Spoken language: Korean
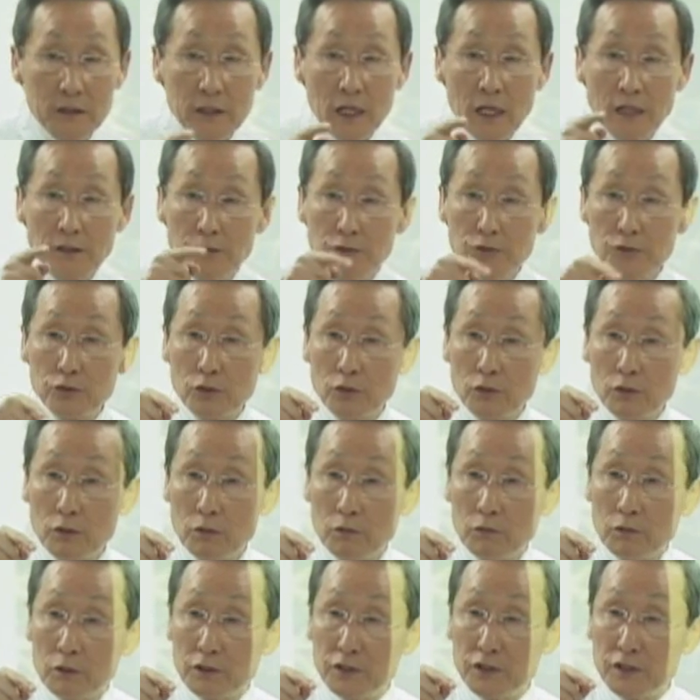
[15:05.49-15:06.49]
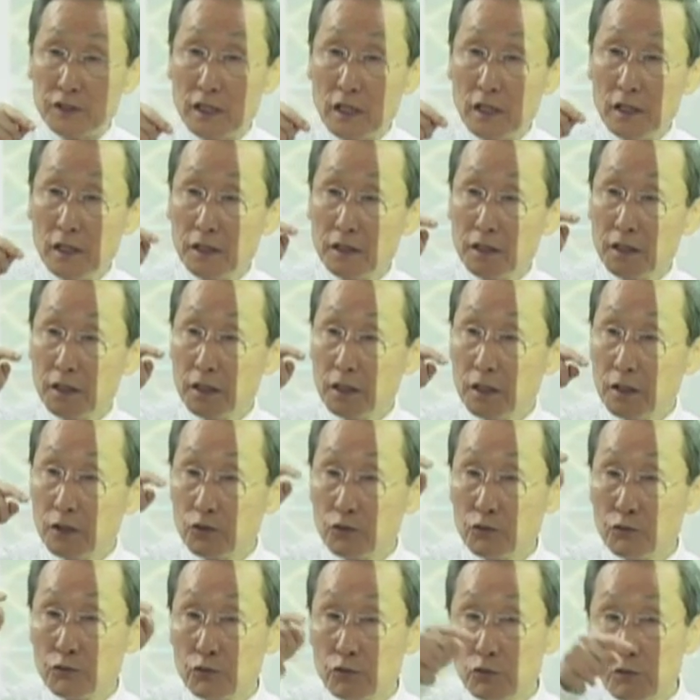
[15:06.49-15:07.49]
탄소 원자 한 개,
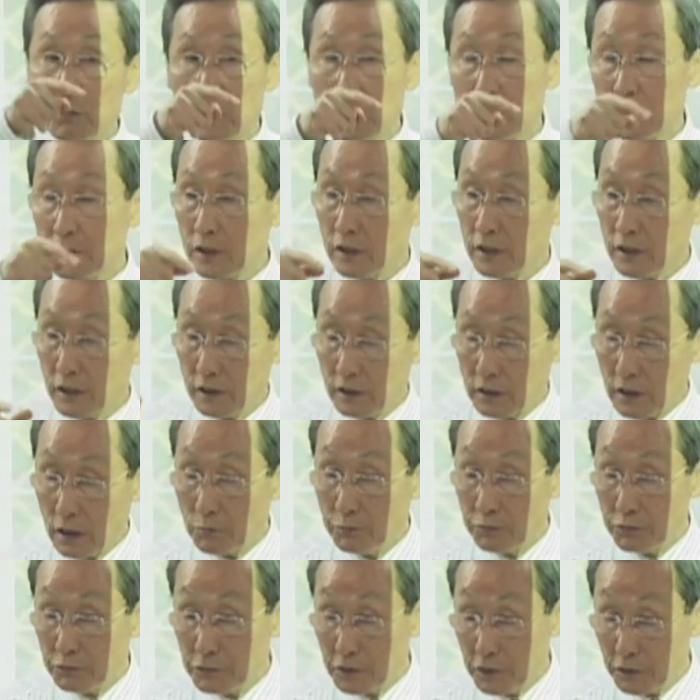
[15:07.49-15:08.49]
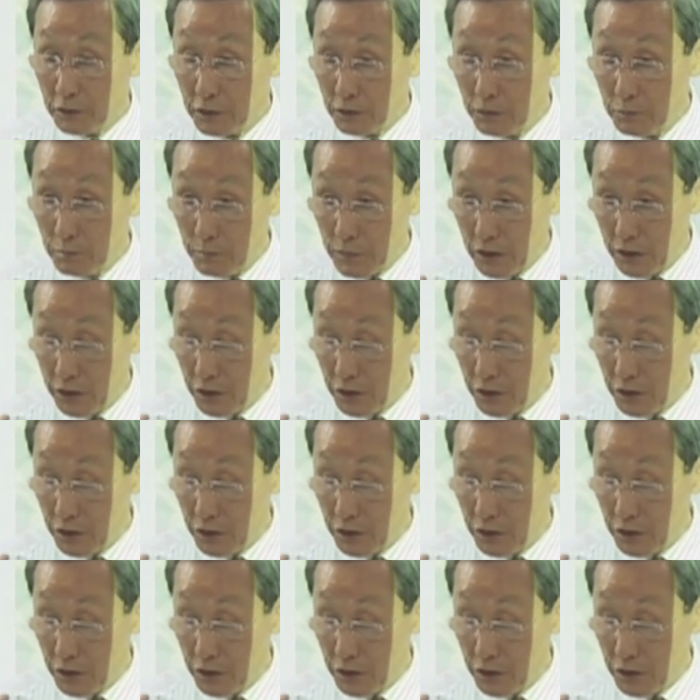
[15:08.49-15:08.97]
수소가 세 개 딱 붙어 있는